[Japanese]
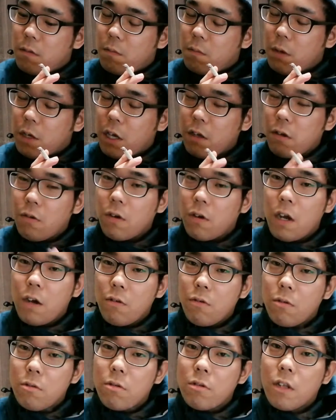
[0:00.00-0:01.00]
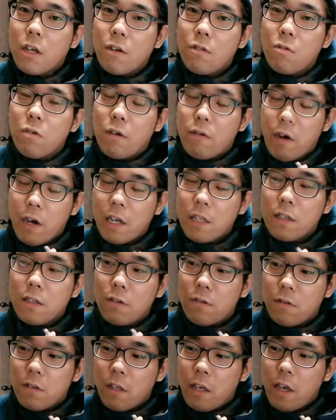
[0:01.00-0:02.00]
結局買うことになるのは分かっ
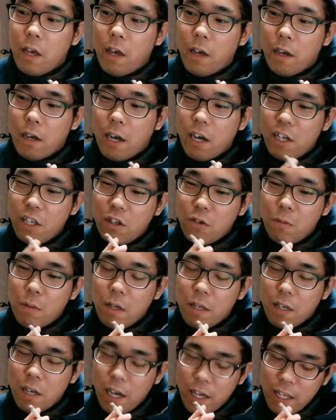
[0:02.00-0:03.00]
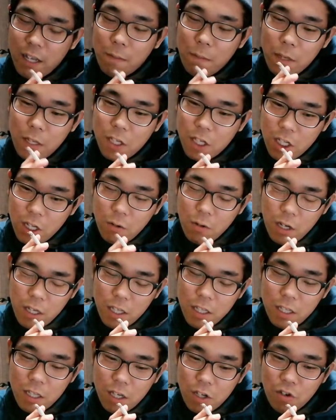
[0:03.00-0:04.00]
てるんで買い止め買いだめした方がい
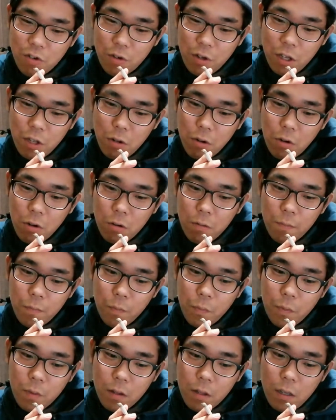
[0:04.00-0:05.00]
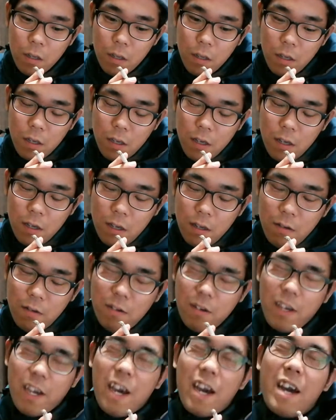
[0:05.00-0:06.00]
いんでしょうけど
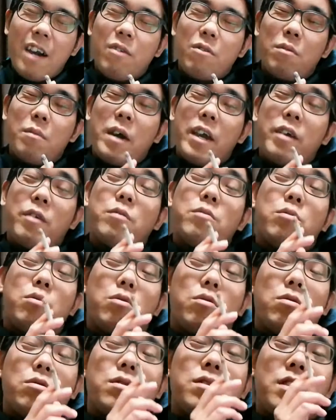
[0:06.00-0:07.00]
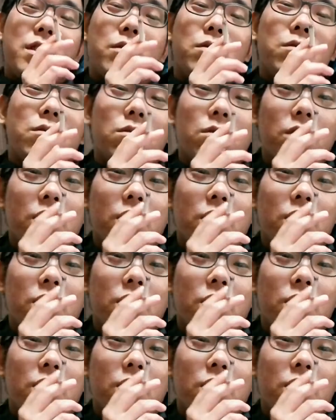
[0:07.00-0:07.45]
いやーこれ迷うところですね本